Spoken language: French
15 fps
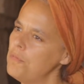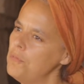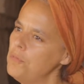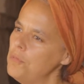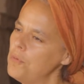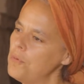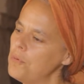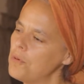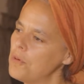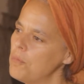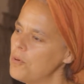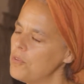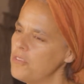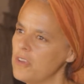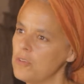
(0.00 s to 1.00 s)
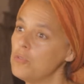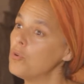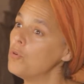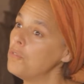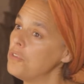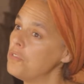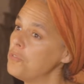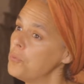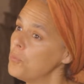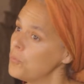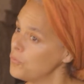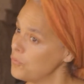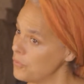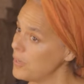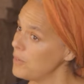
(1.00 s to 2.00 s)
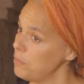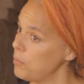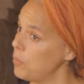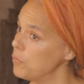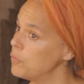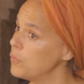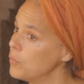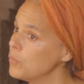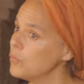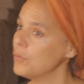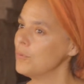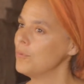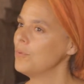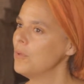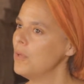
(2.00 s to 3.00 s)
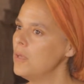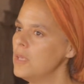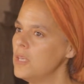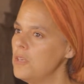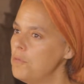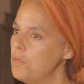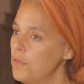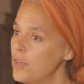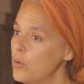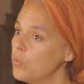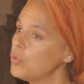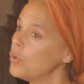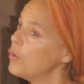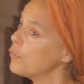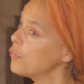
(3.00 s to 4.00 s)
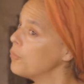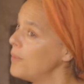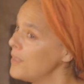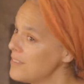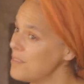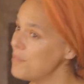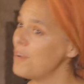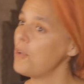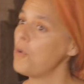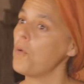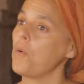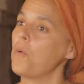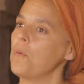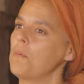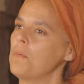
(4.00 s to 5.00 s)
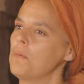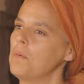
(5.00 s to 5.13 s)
une, euh, comment dire, une conviction très profonde qui fait qu'on transmet ces valeurs.